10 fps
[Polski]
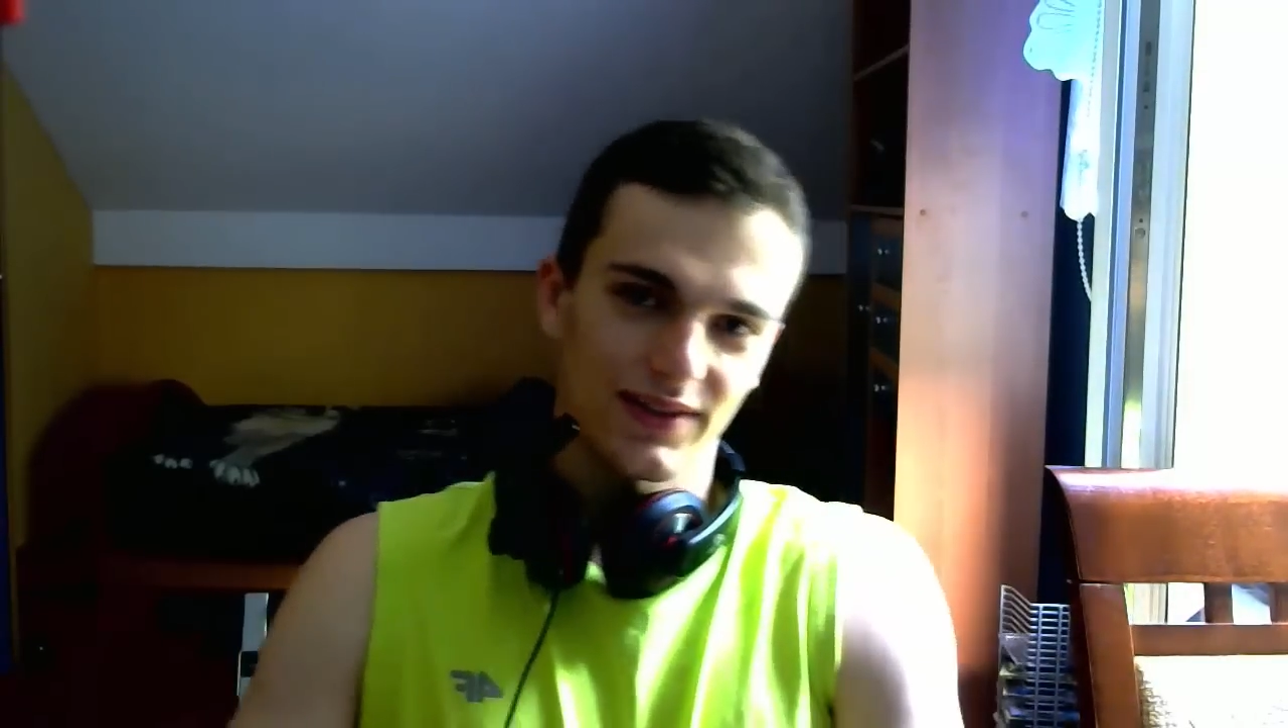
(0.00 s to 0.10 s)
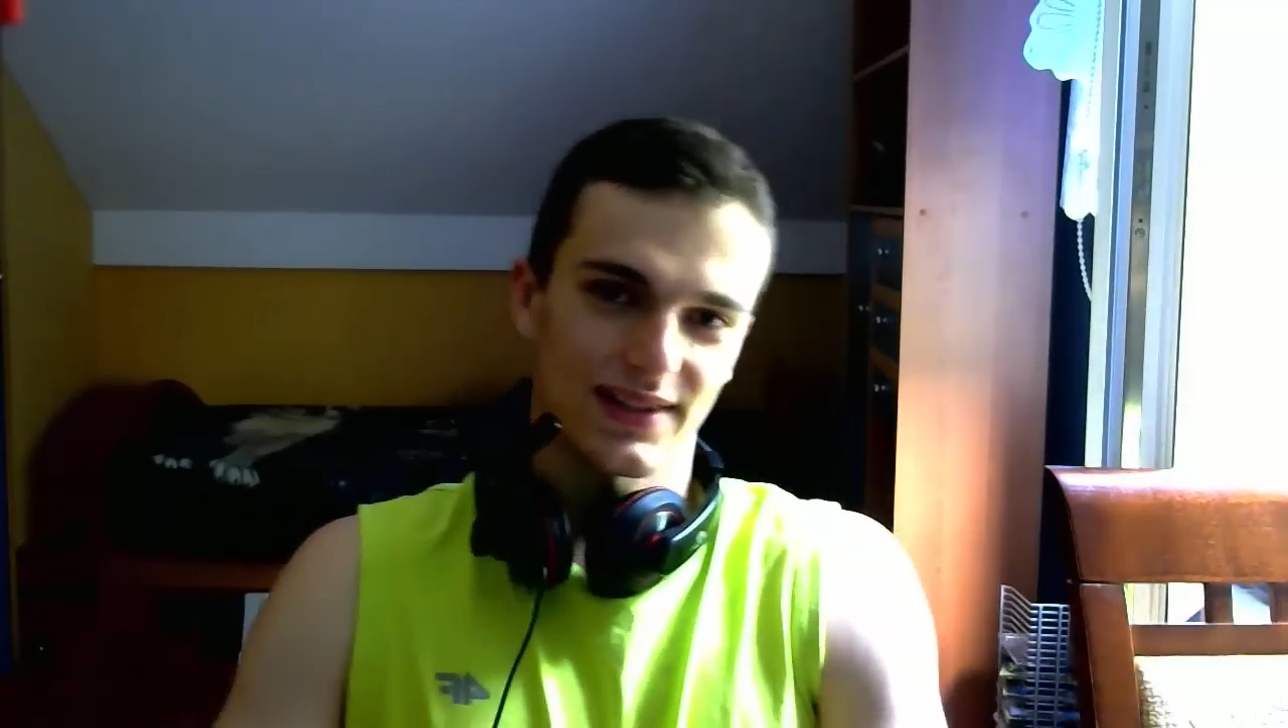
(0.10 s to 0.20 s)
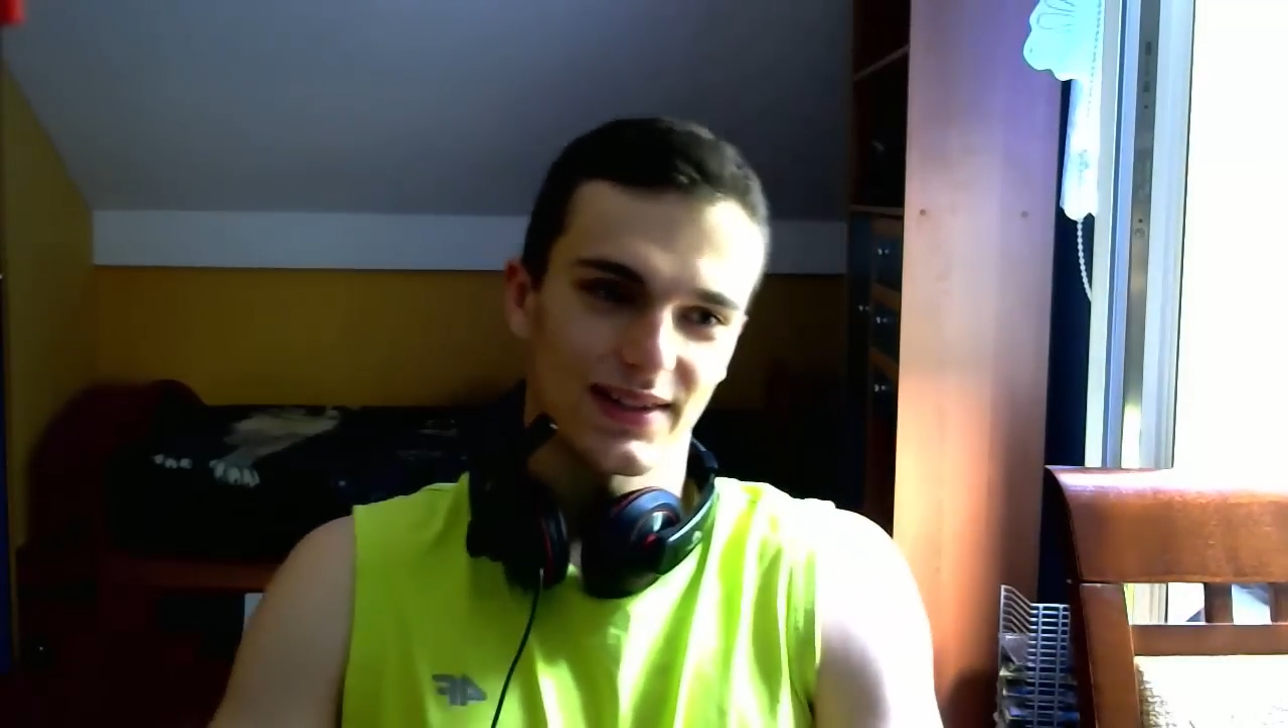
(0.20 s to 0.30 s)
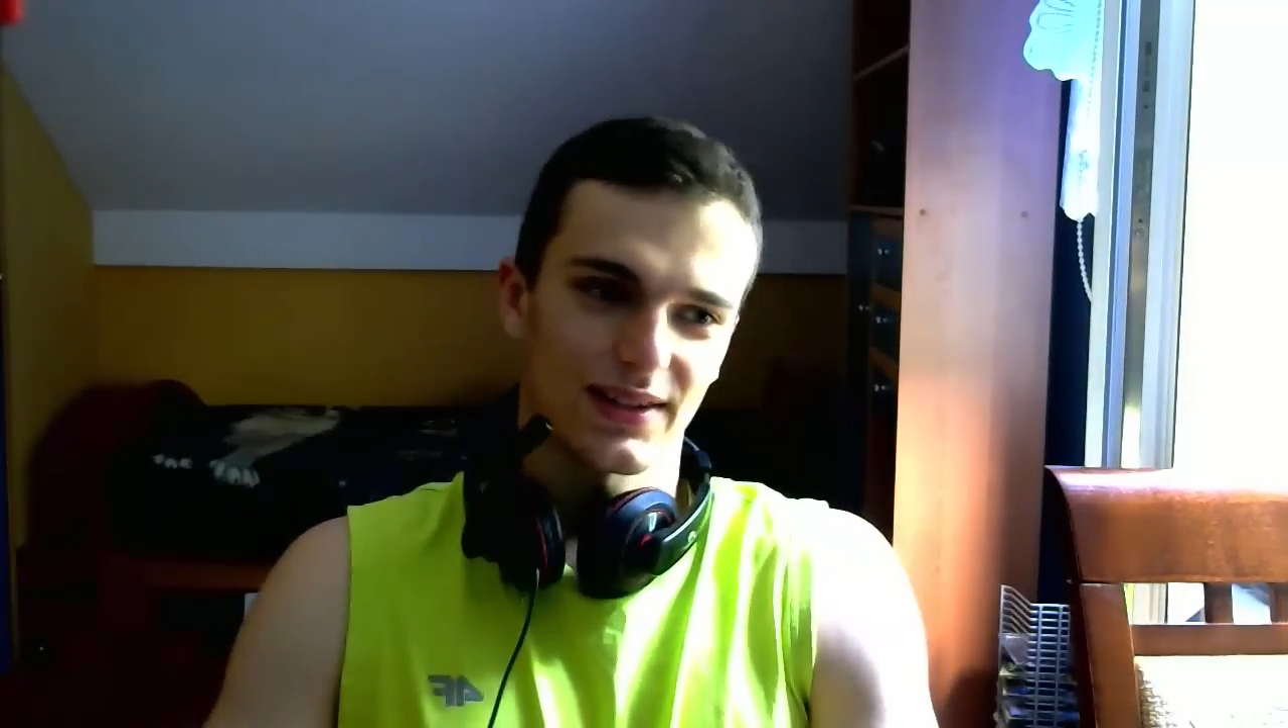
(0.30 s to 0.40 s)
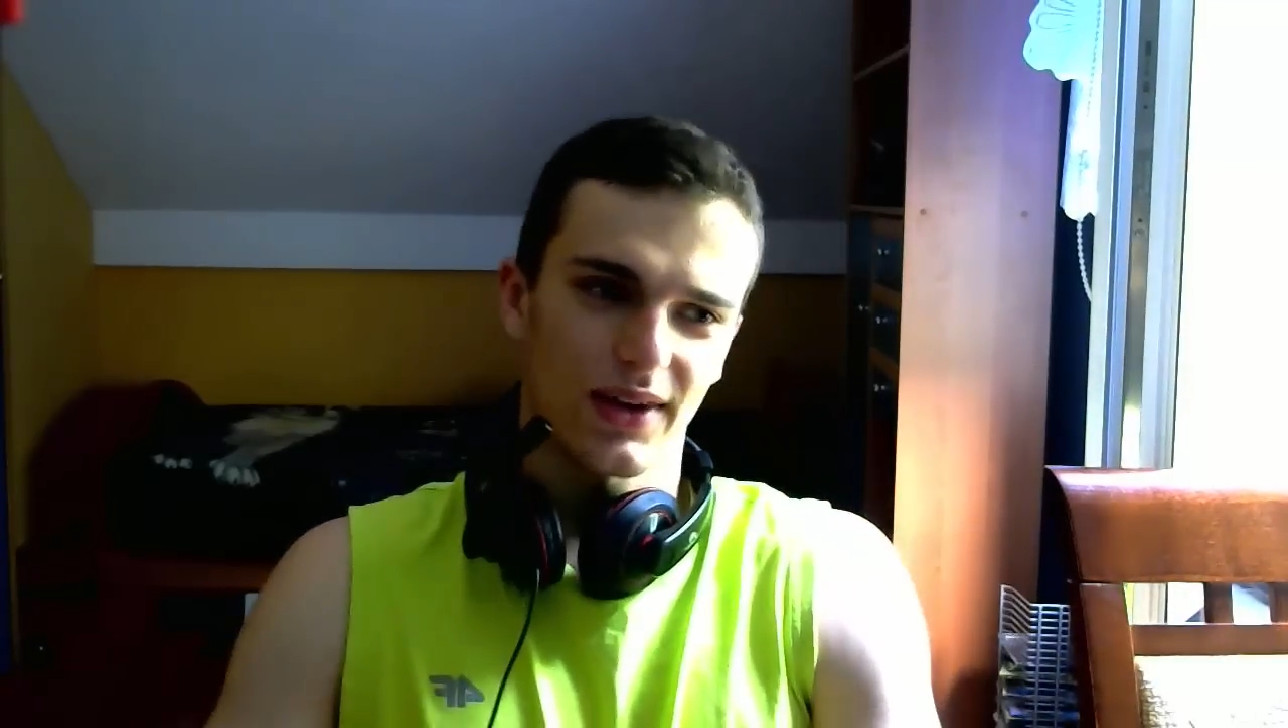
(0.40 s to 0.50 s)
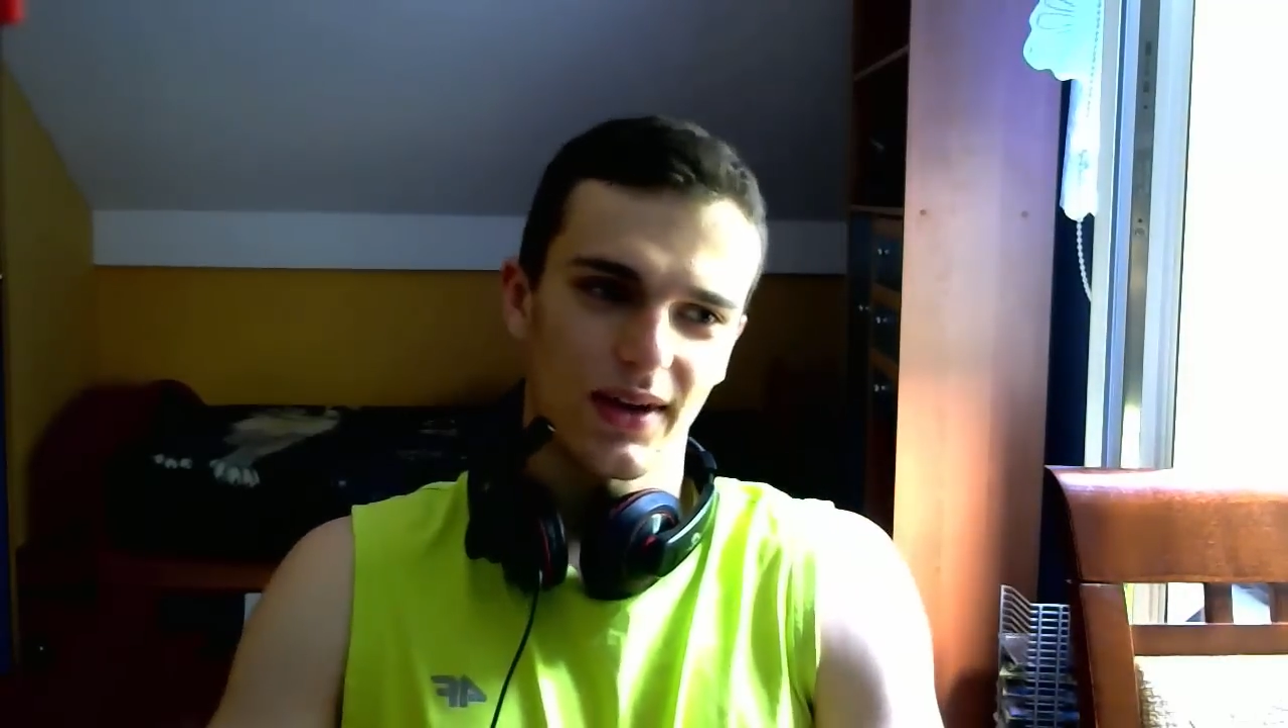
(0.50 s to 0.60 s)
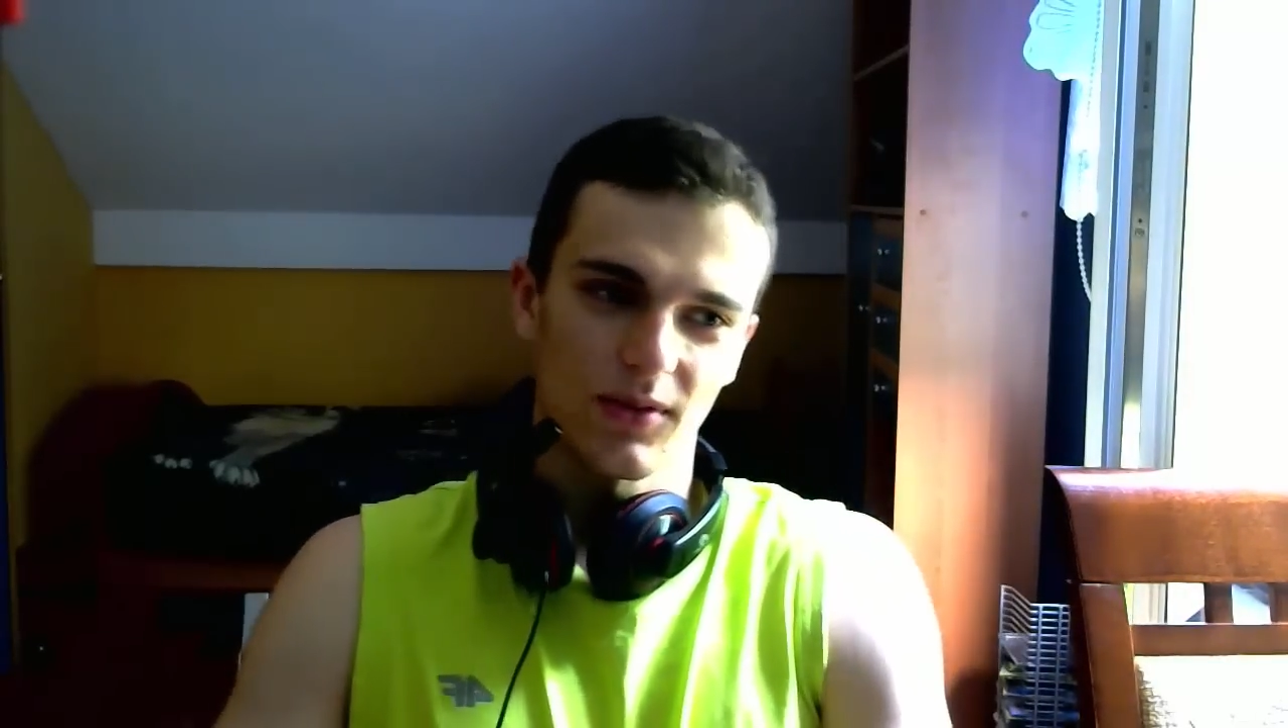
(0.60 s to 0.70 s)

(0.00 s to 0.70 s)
Was trochę